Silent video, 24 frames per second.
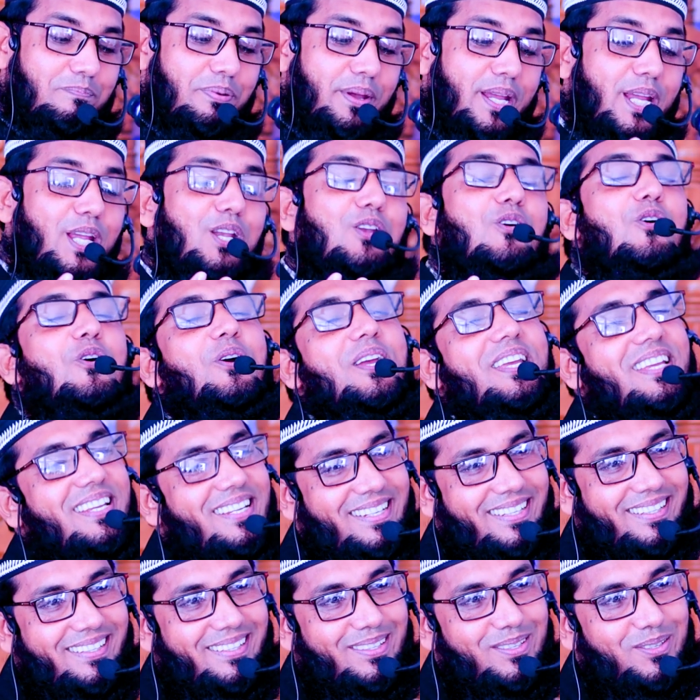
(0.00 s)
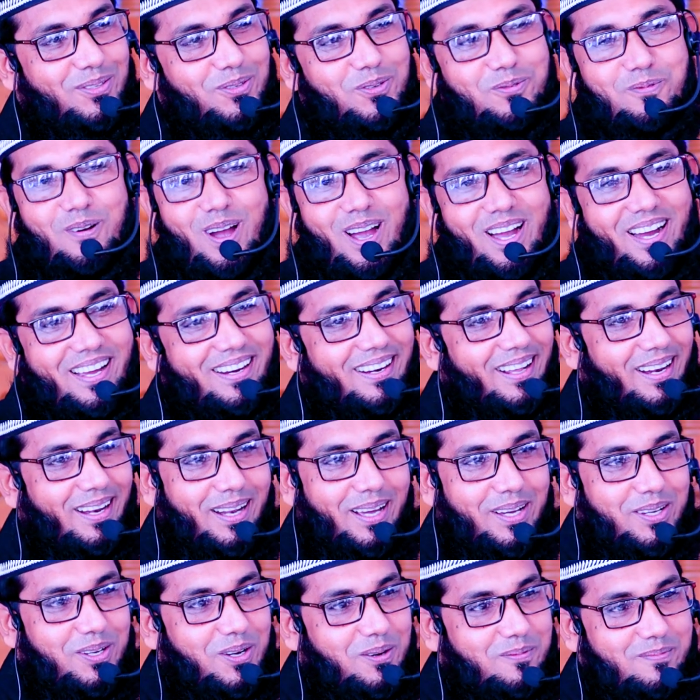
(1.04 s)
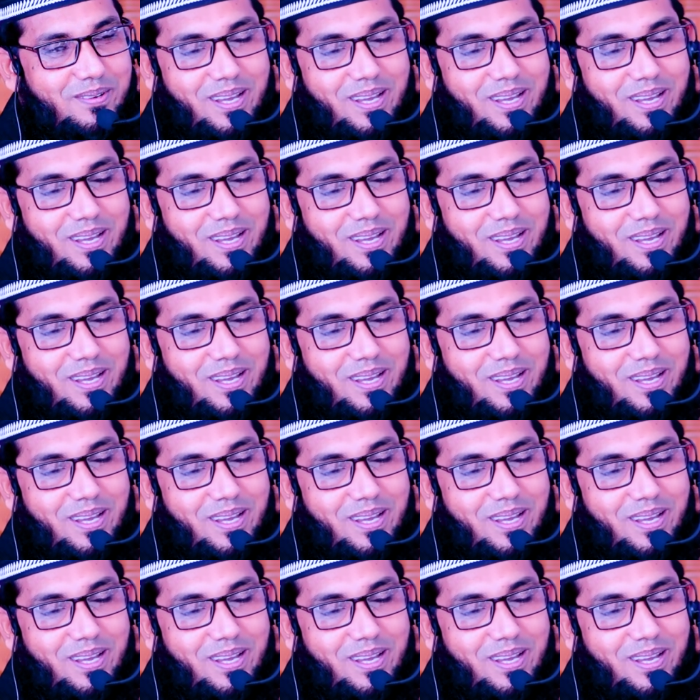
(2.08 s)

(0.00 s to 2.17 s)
বিনয়ী সোহান আল্লাহ